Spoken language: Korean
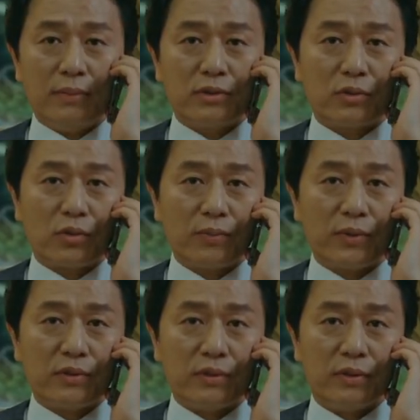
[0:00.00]
이번 주 토론
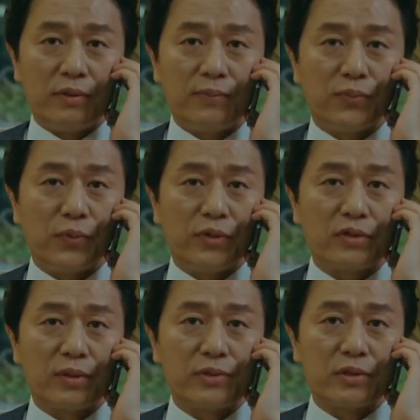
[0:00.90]
배틀 VOD
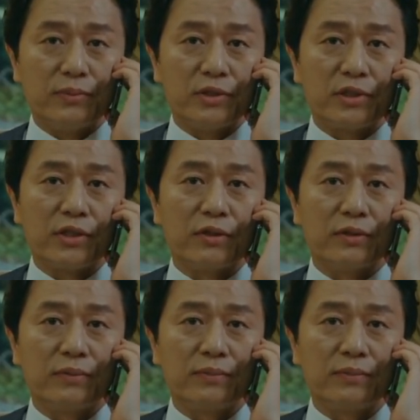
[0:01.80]
서비스 금지시켜.